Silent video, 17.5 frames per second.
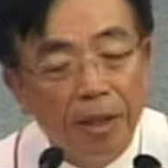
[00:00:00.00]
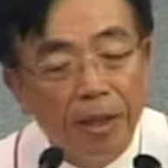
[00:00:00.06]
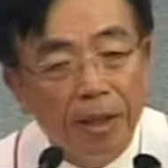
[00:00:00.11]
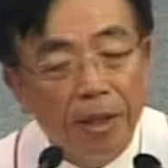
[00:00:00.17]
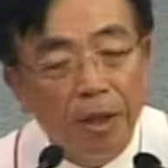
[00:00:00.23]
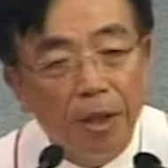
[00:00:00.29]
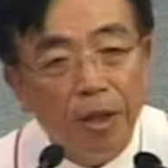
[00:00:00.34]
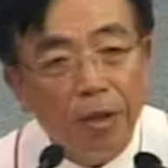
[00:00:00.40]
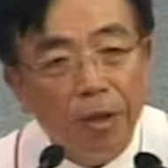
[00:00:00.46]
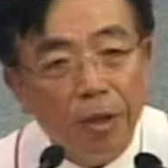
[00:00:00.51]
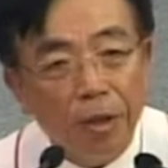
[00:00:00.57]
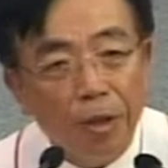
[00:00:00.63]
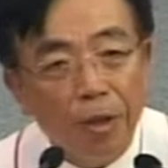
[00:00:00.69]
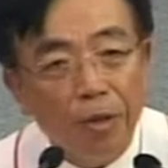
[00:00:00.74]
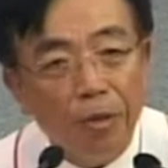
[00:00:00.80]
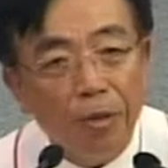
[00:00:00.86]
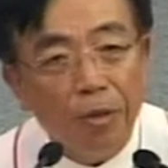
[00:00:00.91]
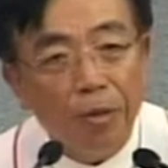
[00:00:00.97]
여기서
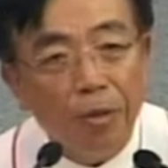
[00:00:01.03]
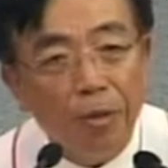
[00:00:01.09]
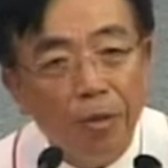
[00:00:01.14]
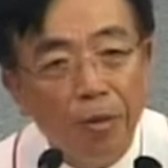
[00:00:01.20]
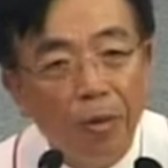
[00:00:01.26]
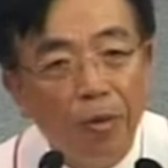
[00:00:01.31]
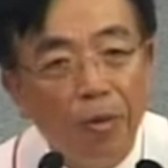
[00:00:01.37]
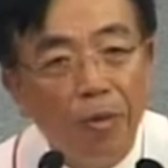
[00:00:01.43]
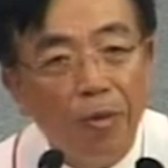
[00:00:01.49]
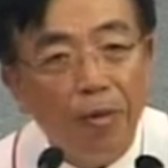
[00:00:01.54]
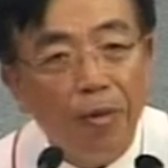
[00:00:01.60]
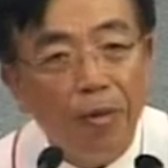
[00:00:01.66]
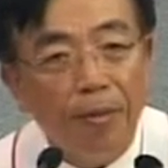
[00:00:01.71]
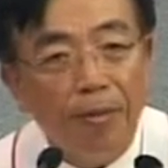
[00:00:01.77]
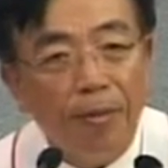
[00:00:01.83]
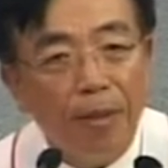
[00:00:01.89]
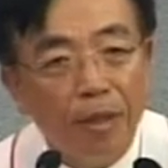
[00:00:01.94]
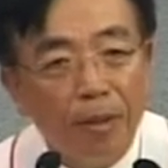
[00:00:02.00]
결정적으로
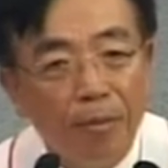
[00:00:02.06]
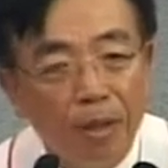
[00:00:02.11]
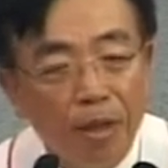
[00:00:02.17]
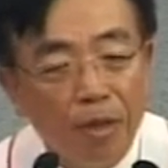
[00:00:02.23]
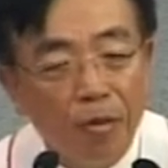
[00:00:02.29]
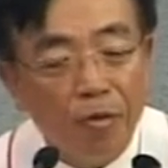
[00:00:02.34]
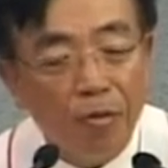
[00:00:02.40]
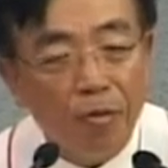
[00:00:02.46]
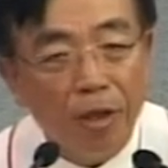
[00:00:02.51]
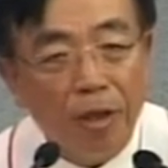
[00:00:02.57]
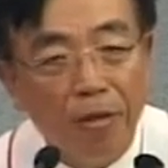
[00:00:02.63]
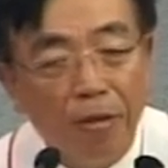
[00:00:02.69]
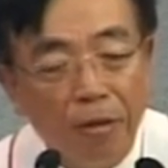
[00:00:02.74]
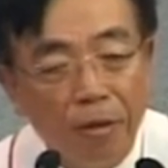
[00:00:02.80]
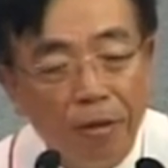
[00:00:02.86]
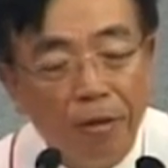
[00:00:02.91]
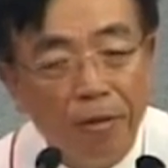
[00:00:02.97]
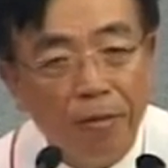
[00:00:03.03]
마지막에 중요한
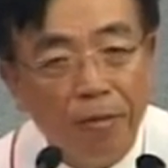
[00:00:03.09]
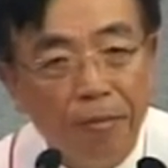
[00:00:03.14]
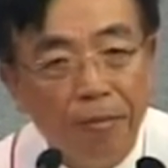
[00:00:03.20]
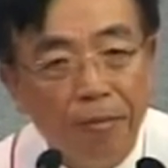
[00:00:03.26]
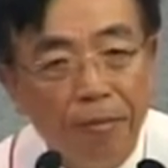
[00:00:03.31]
것은